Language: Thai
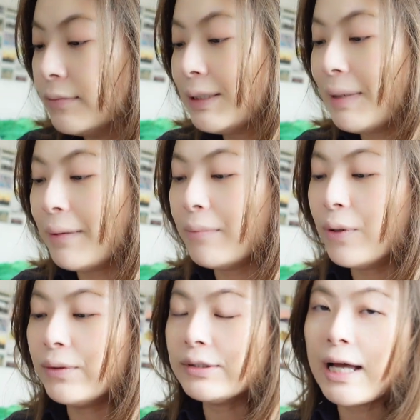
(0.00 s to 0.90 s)
สิบเอ็ดโม
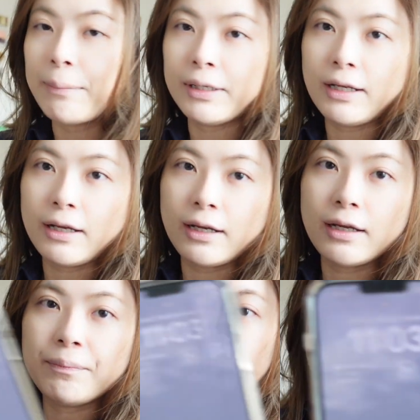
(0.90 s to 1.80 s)
งสามนาที
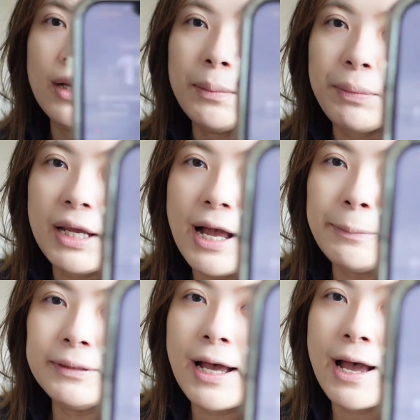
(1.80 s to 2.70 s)
Pick
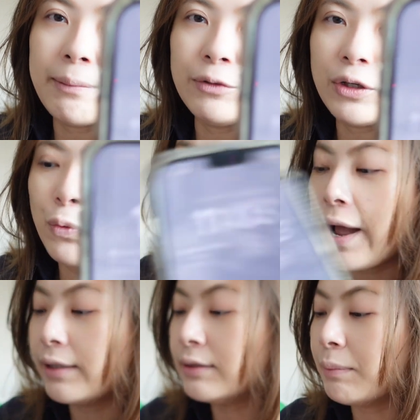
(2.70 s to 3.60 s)
up time รถแว
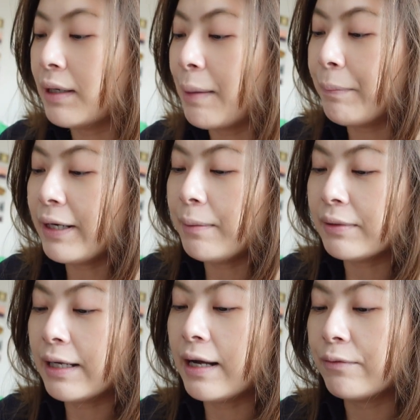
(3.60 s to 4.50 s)
นจะมารับไป
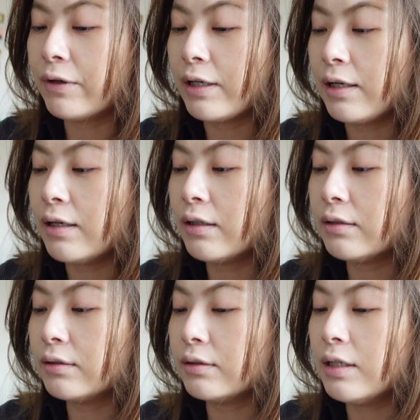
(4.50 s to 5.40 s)
ทำงานวันนี้ก็
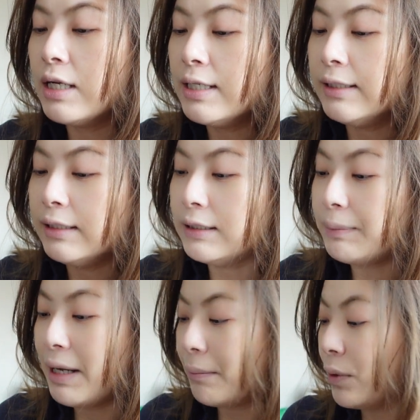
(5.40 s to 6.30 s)
คือ
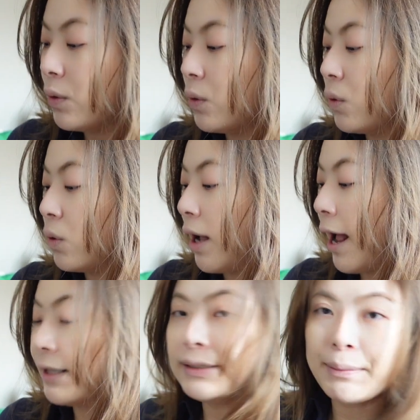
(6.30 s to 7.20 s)
สิบเอ็ดโมง
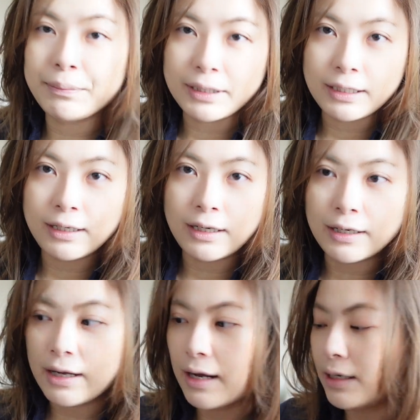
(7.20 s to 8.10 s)
ห้าสิบนาที
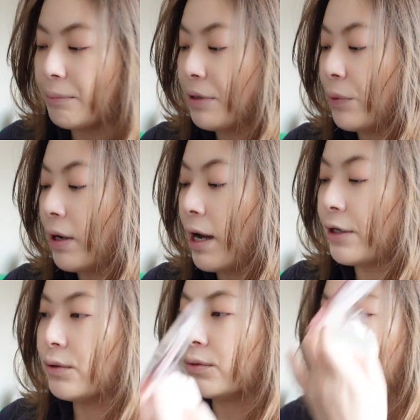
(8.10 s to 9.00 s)
นะคะยังมีเวลา
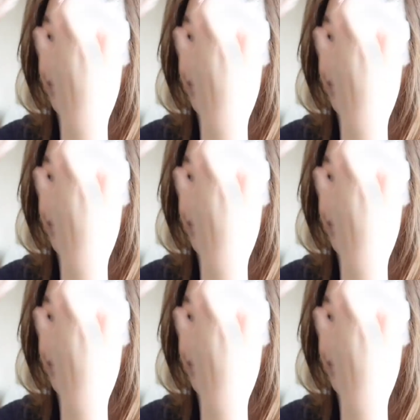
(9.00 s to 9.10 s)
อยู่